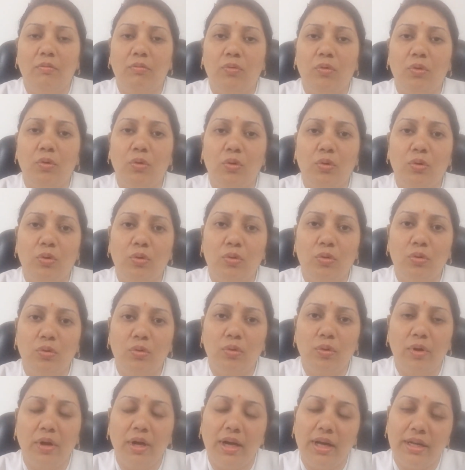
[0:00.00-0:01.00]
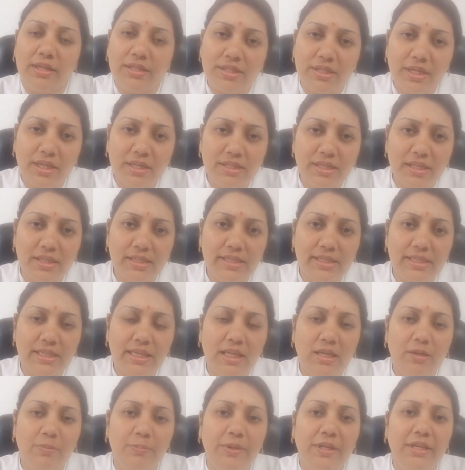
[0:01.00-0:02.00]
वो अच्छे से
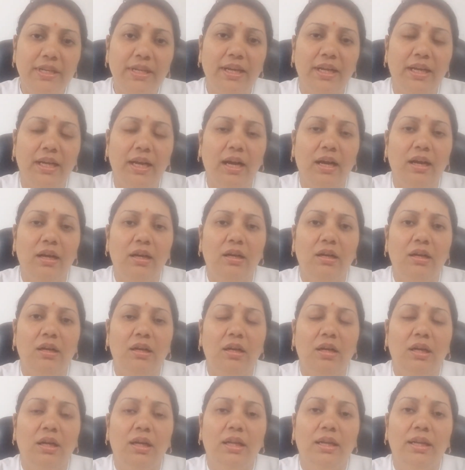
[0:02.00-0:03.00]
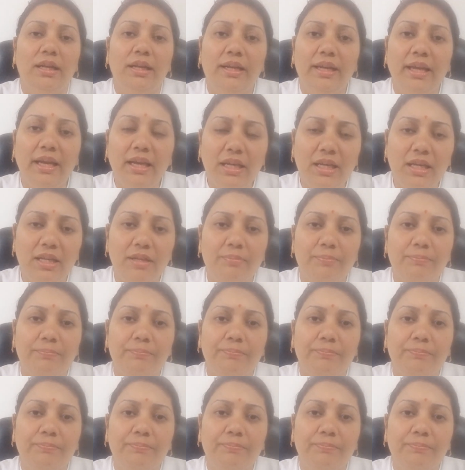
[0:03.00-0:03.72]
सीख भी लेगा लेकिन